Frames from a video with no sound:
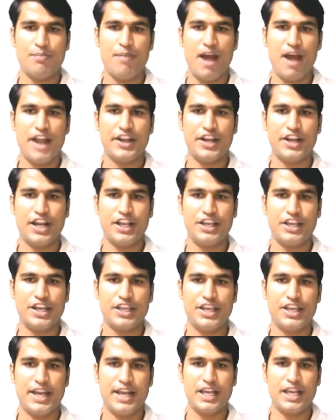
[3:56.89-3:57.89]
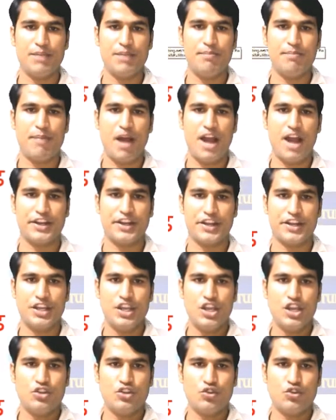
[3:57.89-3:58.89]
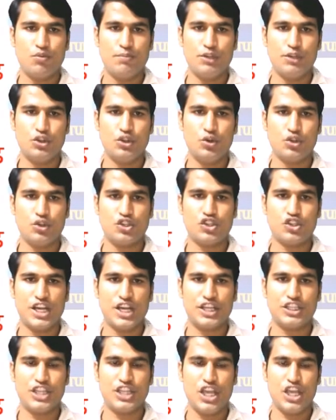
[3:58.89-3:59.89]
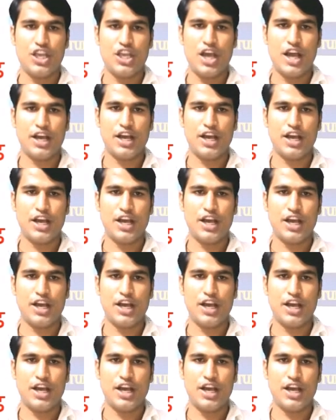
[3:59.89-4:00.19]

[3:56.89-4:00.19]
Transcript: बाट लग गई क्या लग गई बाट तो विद्युत शक्ति अगर